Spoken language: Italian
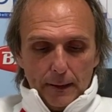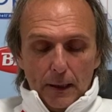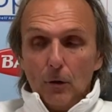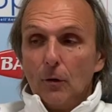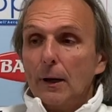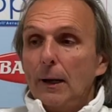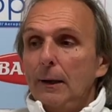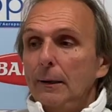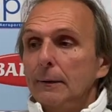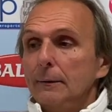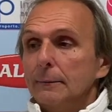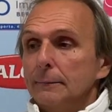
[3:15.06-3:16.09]
Allora,
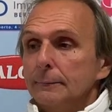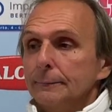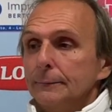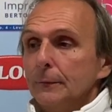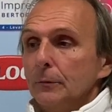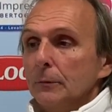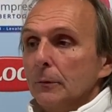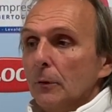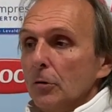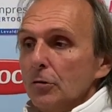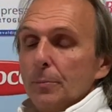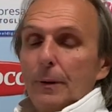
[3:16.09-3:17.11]
eh,
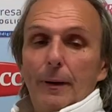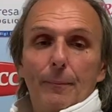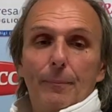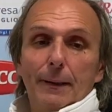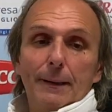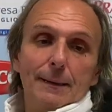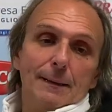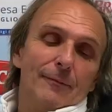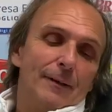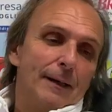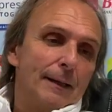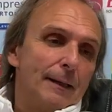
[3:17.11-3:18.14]
oggi prima della partita,
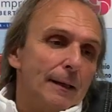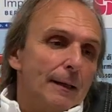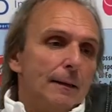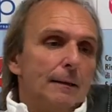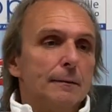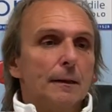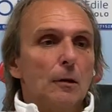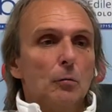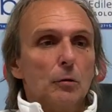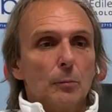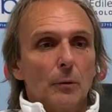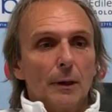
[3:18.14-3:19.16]
venerdì
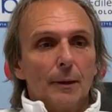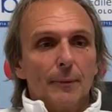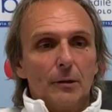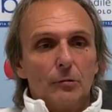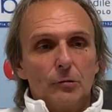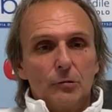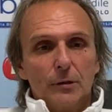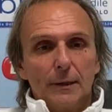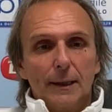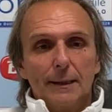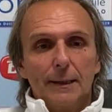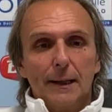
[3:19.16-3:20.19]
nell'ultimo allenamento, ci siamo
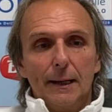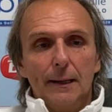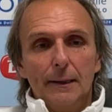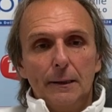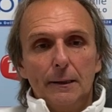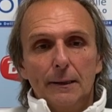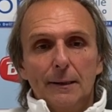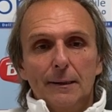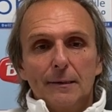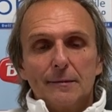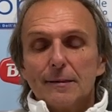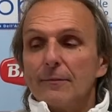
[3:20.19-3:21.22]
detti che
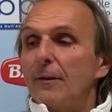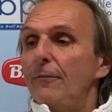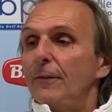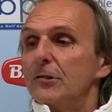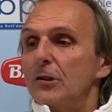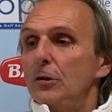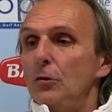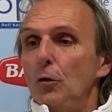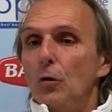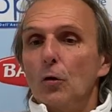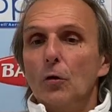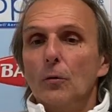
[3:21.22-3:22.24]
stavamo
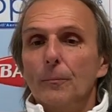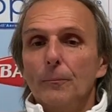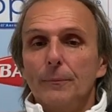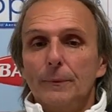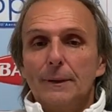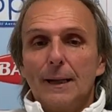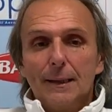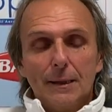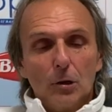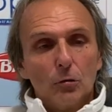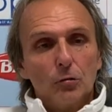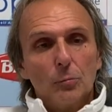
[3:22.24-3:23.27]
facendo tante
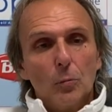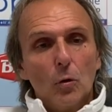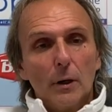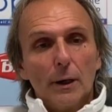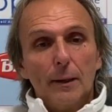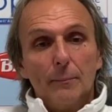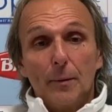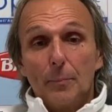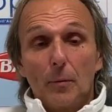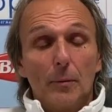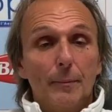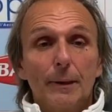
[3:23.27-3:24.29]
cose buone, ma
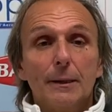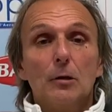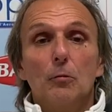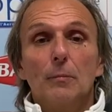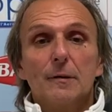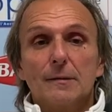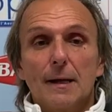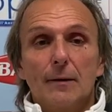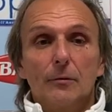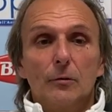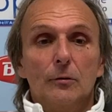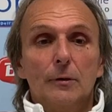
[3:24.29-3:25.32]
probabilmente non
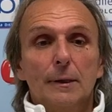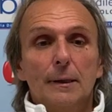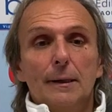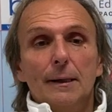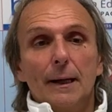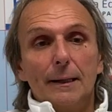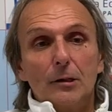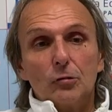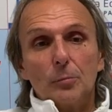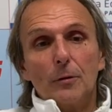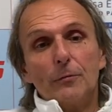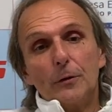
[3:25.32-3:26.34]
bastavano. Adesso
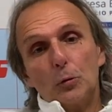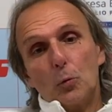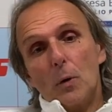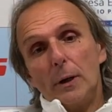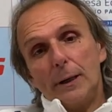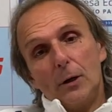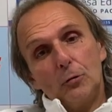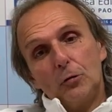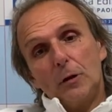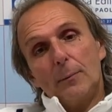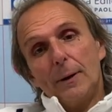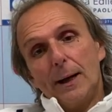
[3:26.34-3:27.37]
abbiamo fatto qualche
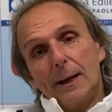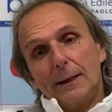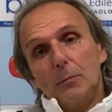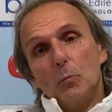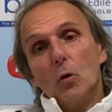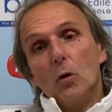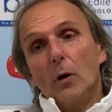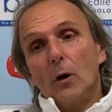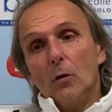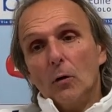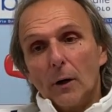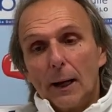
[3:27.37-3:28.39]
cosina magari di buono
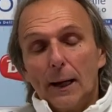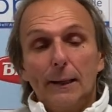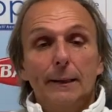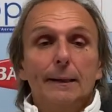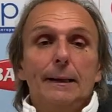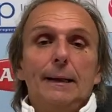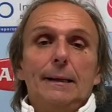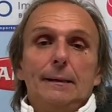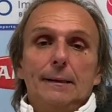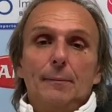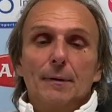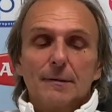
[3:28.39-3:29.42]
ancora
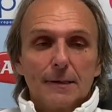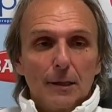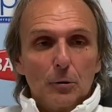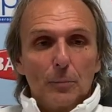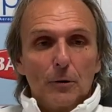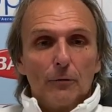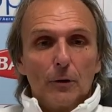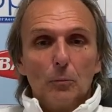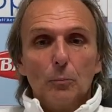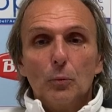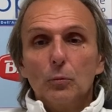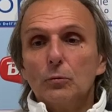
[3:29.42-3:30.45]
ed è bastato per fare un
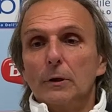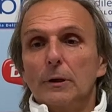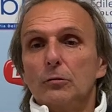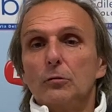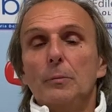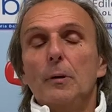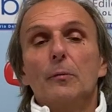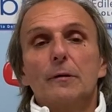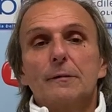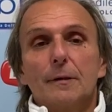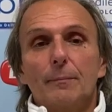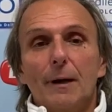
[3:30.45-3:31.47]
punto, adesso dobbiamo
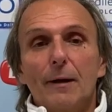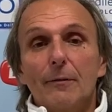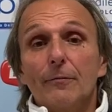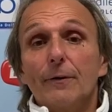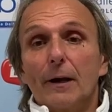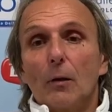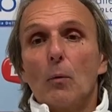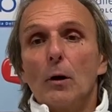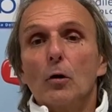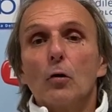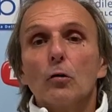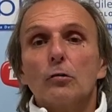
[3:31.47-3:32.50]
essere bravi a fare
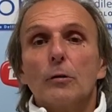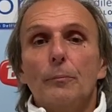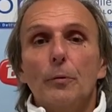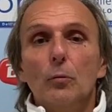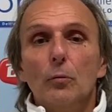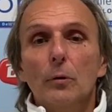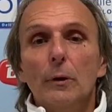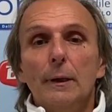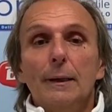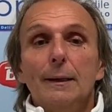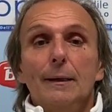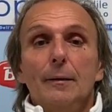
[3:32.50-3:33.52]
qualcosa in più
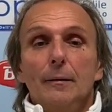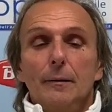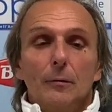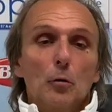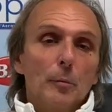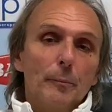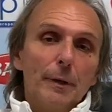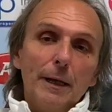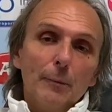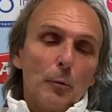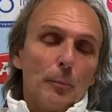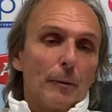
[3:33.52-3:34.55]
come
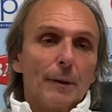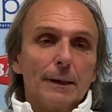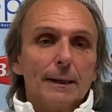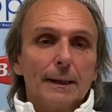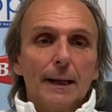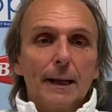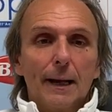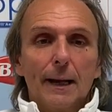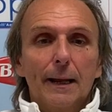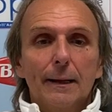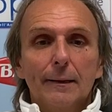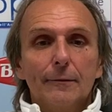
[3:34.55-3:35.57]
minimo per
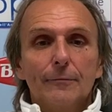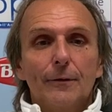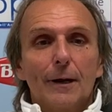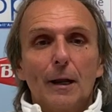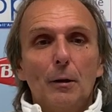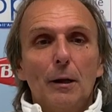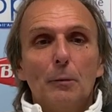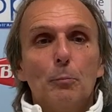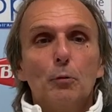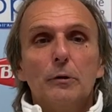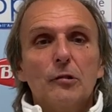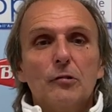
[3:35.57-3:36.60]
mantenere, fare il
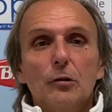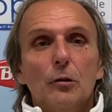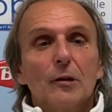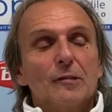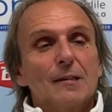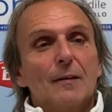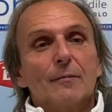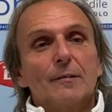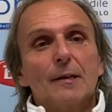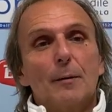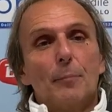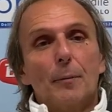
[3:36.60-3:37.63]
punticino che serve
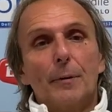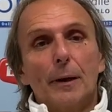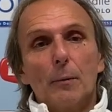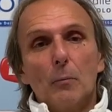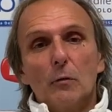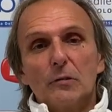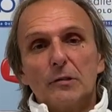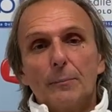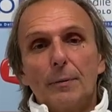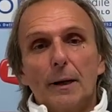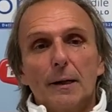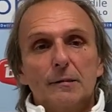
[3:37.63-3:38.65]
sempre perché muove
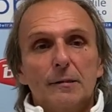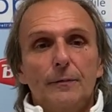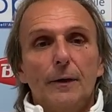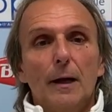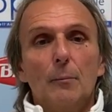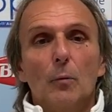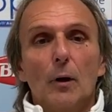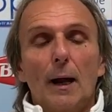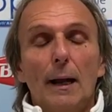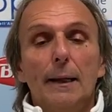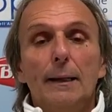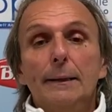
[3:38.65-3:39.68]
sempre la classifica e il
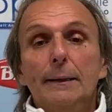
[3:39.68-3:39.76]
morale